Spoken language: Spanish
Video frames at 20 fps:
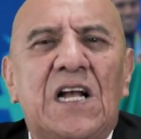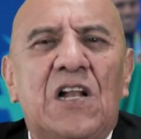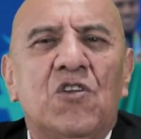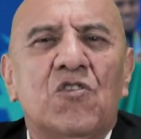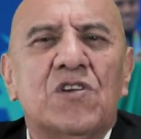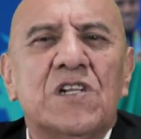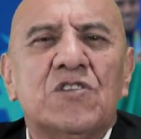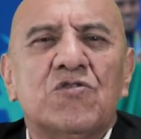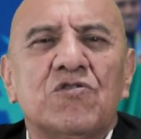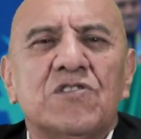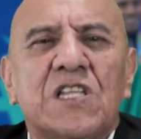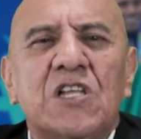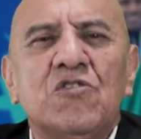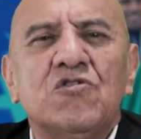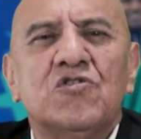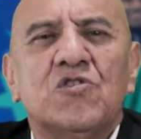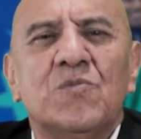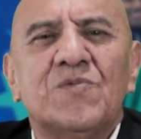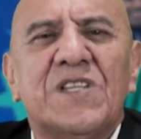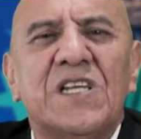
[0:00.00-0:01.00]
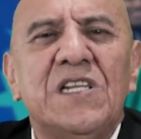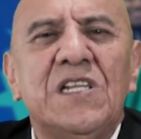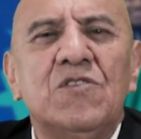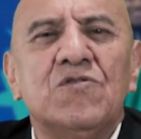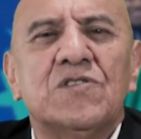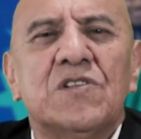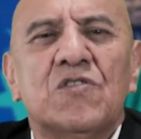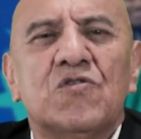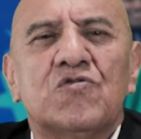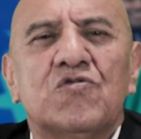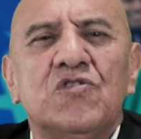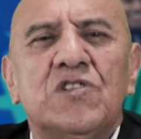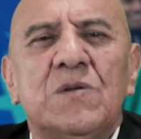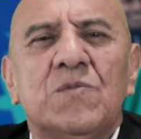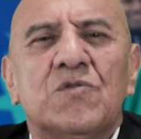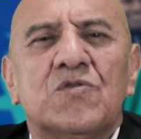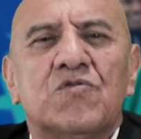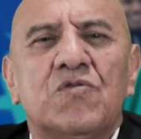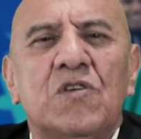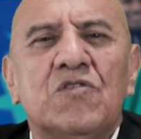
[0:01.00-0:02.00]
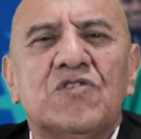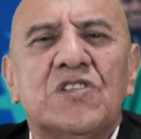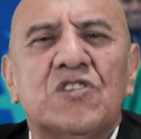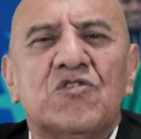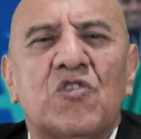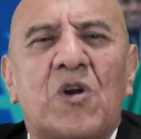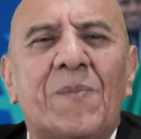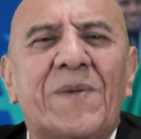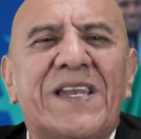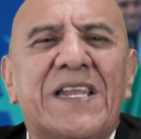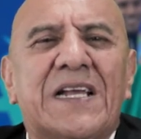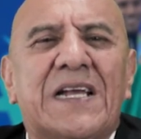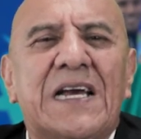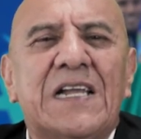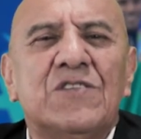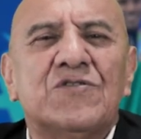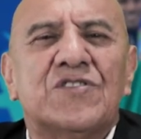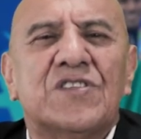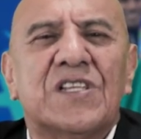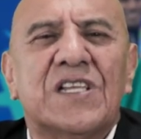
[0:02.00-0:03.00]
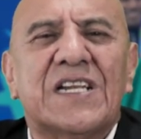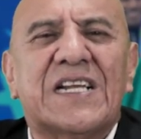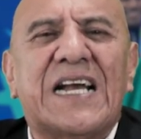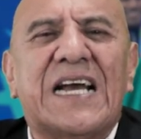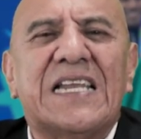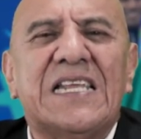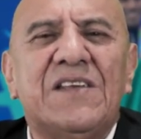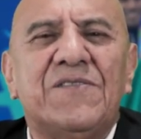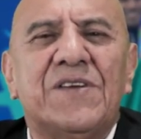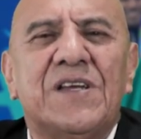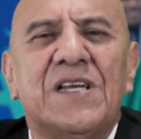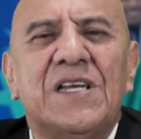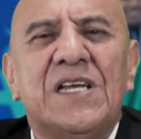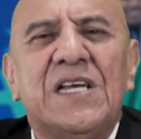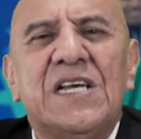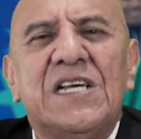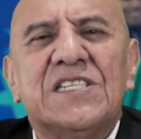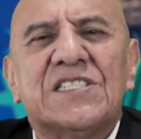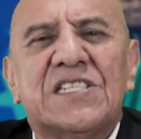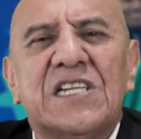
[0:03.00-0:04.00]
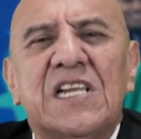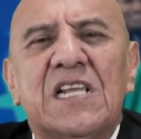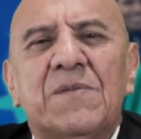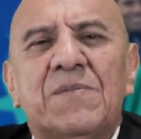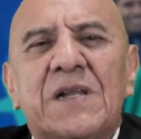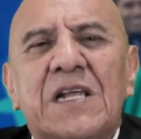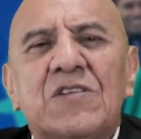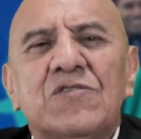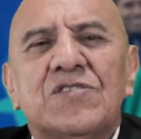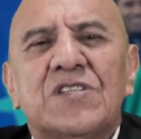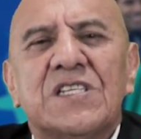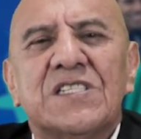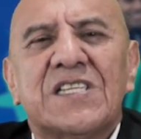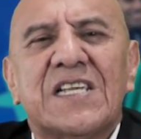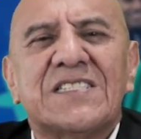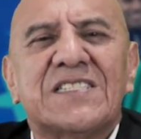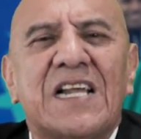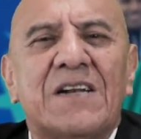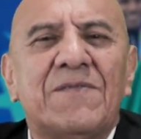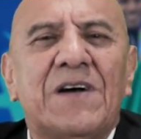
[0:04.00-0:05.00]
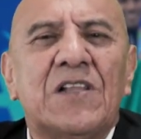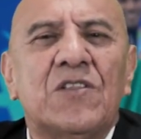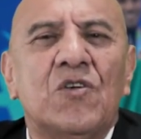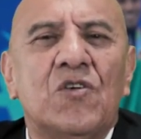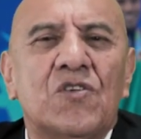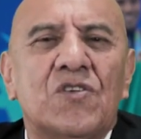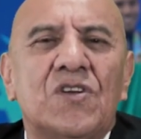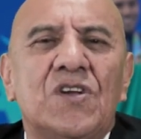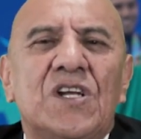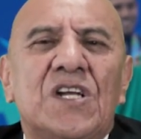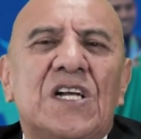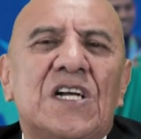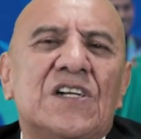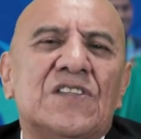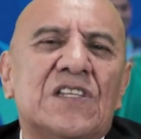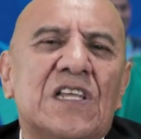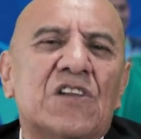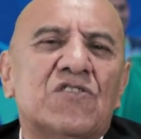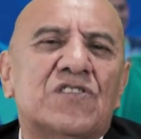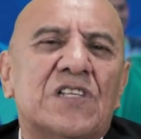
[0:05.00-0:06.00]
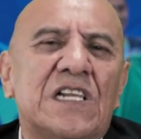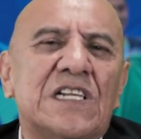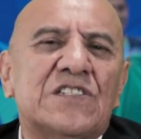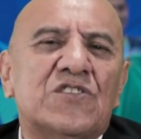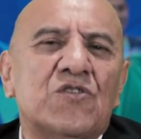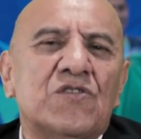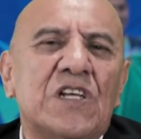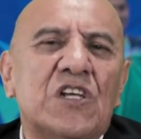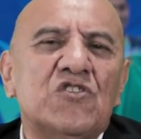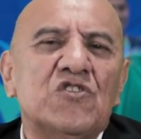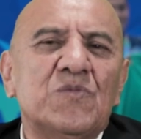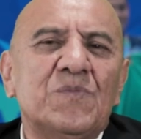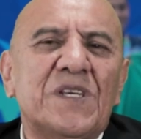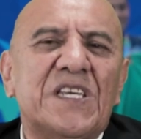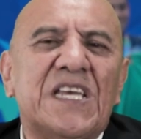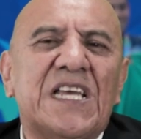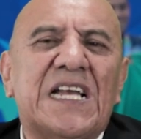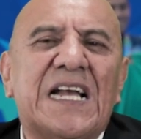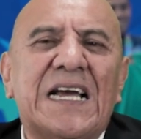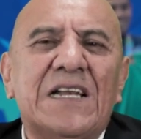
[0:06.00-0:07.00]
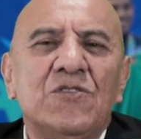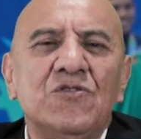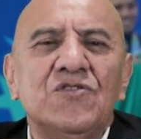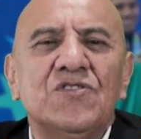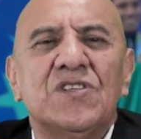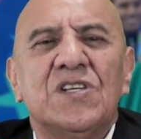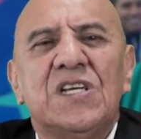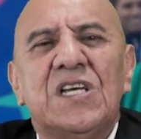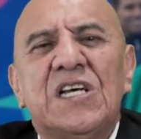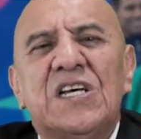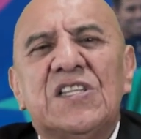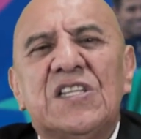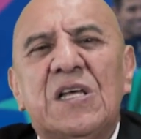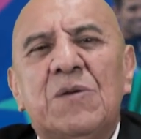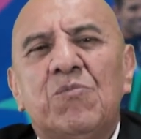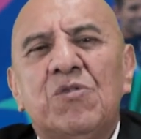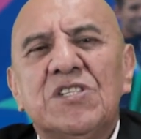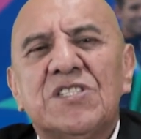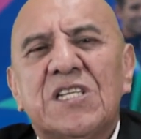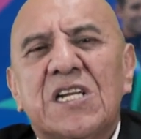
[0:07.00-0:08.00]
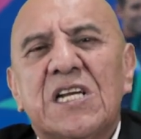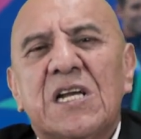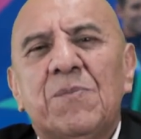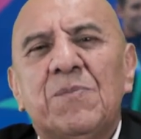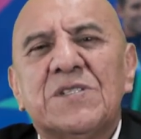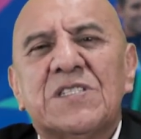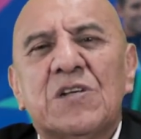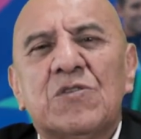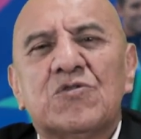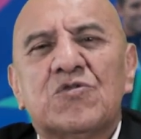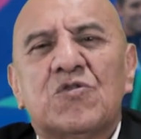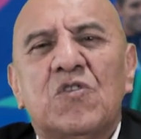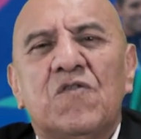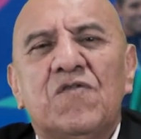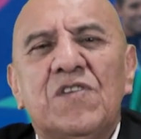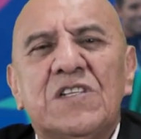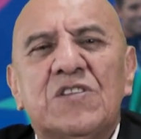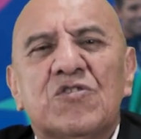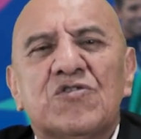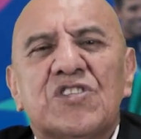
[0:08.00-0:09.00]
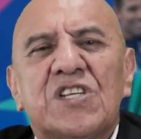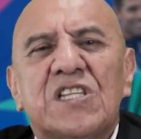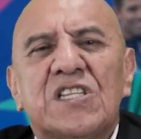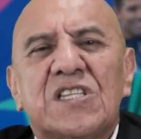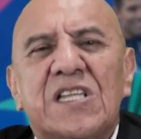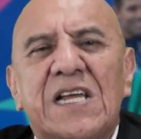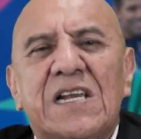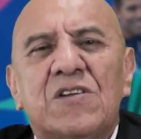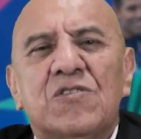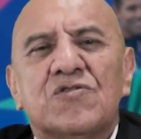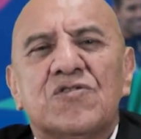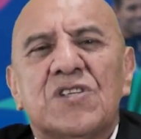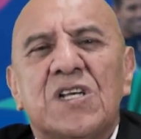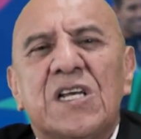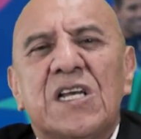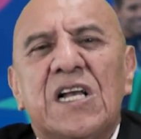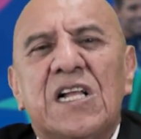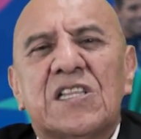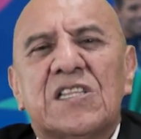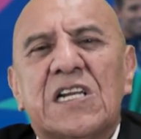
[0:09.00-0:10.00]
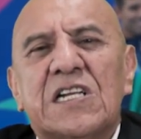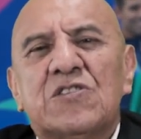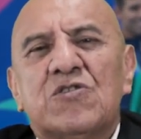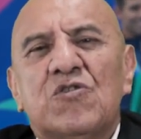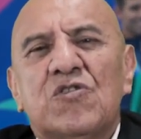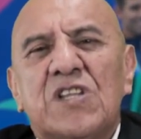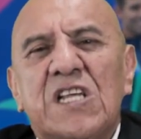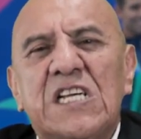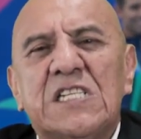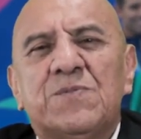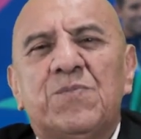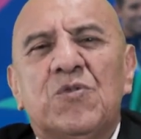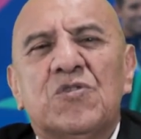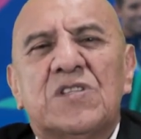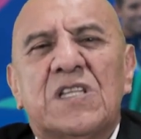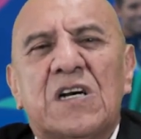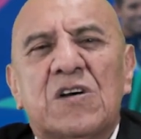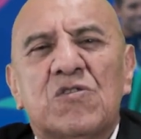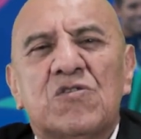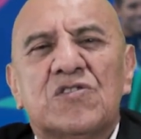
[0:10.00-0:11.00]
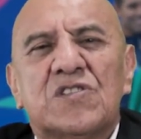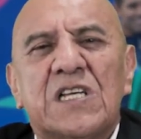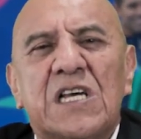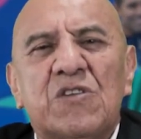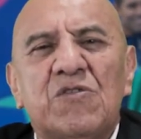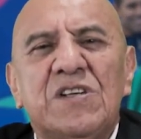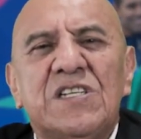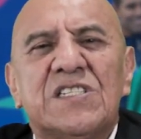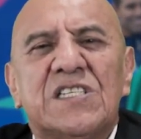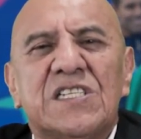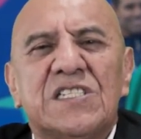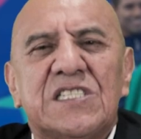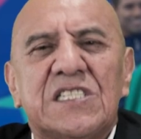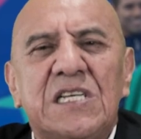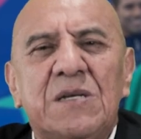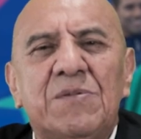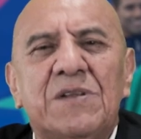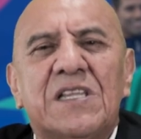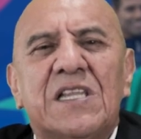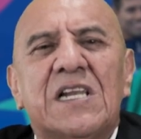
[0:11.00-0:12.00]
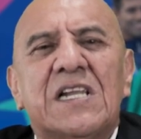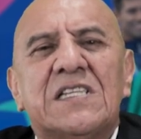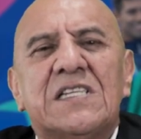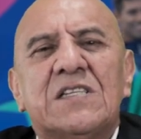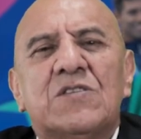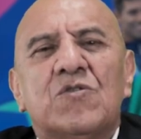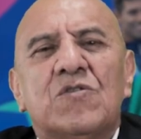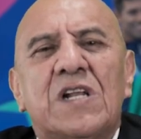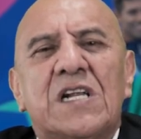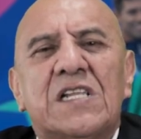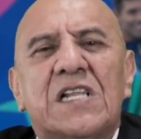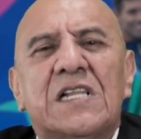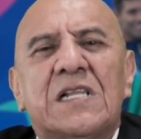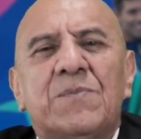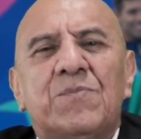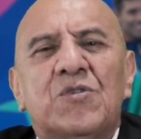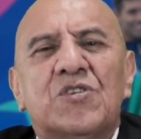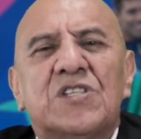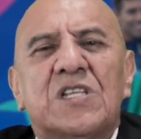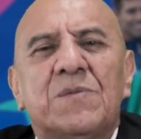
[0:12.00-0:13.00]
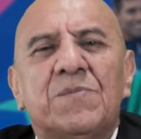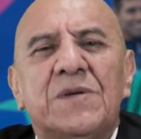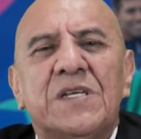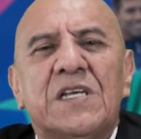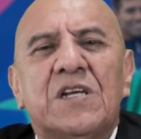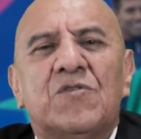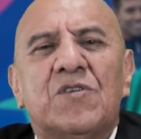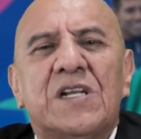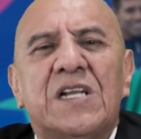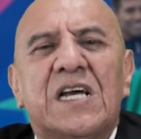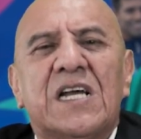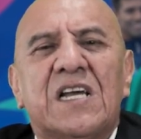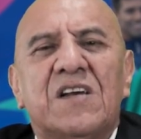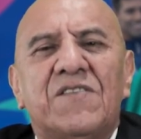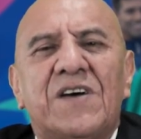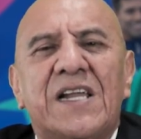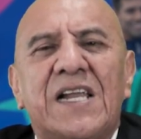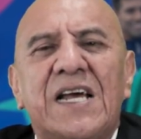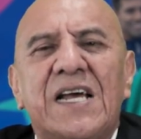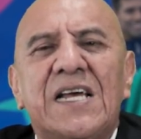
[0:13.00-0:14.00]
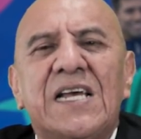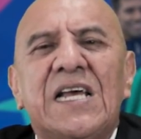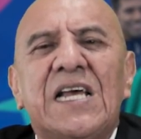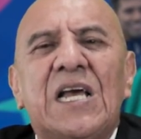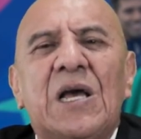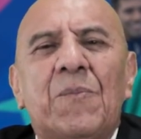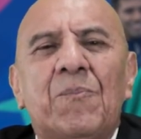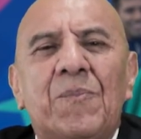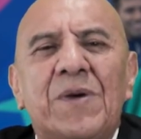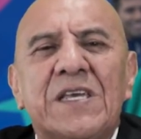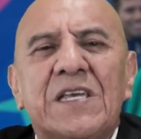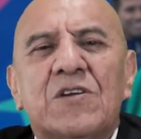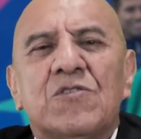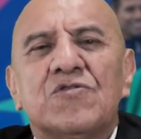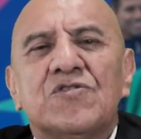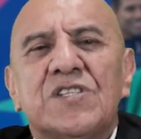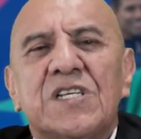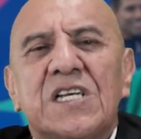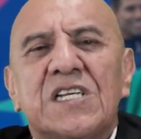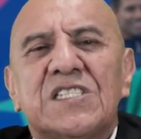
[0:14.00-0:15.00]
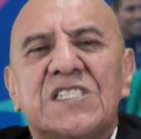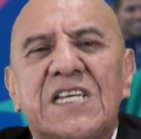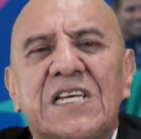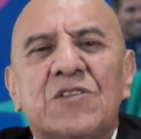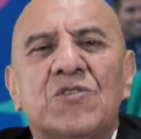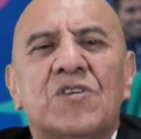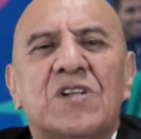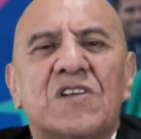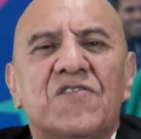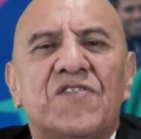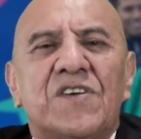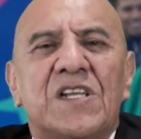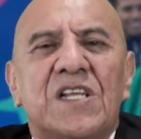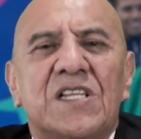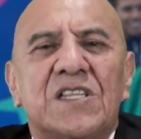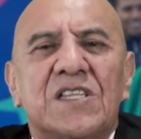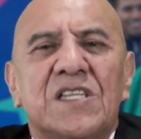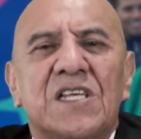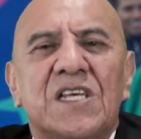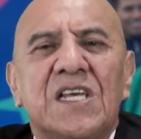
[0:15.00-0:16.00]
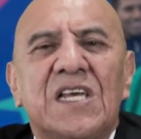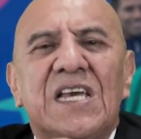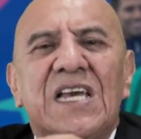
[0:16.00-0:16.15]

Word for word: Los resultados obtenidos de los últimos Juegos Centroamericanos y del Caribe, celebrados en San Salvador, de los seleccionados mexicanos, demuestran que pese a los conflictos internos, el trato déspota, grosero e insensible de la titular del deporte en México, Ana Guevara, México sigue siendo referente,